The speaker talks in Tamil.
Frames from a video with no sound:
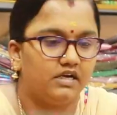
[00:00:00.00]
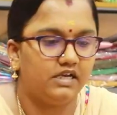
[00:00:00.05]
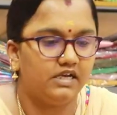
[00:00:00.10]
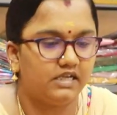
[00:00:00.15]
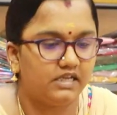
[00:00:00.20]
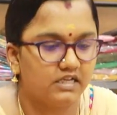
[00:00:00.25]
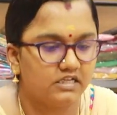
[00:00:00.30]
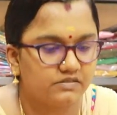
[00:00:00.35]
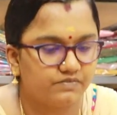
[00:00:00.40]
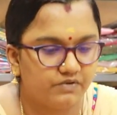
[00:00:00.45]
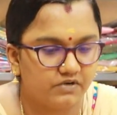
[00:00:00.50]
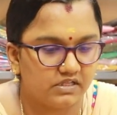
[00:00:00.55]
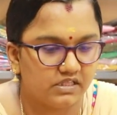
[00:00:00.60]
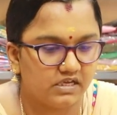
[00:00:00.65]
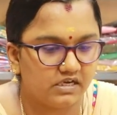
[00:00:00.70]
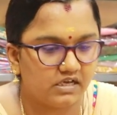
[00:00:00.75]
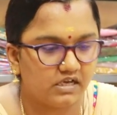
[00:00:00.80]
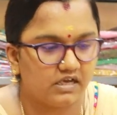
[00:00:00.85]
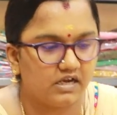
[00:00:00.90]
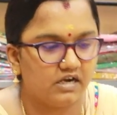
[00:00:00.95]
டீட்டெயில்ஸ் போட்டு
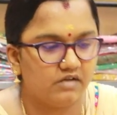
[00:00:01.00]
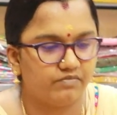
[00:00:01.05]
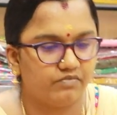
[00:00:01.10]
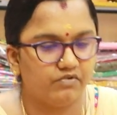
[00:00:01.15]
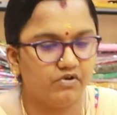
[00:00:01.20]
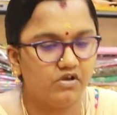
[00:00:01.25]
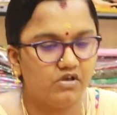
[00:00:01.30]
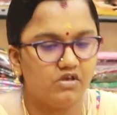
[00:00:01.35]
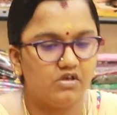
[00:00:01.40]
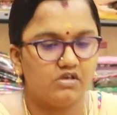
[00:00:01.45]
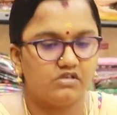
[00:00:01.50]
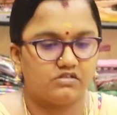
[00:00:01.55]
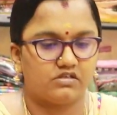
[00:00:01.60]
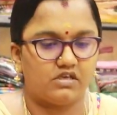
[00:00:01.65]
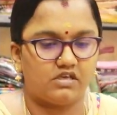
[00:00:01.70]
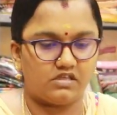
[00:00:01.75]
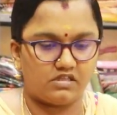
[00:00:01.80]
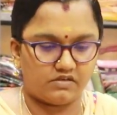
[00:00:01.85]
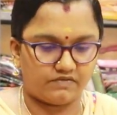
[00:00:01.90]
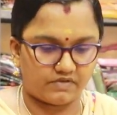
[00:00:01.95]
தான் நாங்கள் அனுப்புவோம் ஸோ
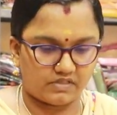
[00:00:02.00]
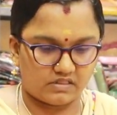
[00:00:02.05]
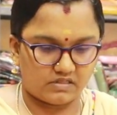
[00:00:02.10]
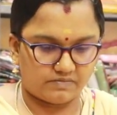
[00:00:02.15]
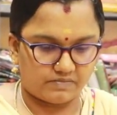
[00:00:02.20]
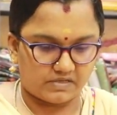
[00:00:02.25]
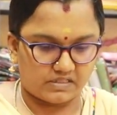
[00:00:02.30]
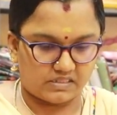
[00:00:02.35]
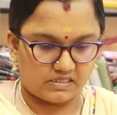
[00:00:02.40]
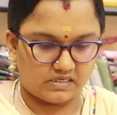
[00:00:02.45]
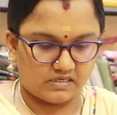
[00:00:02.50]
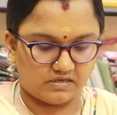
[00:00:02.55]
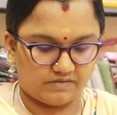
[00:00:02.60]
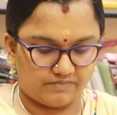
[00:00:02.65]
இது வந்து பார்த்திங்க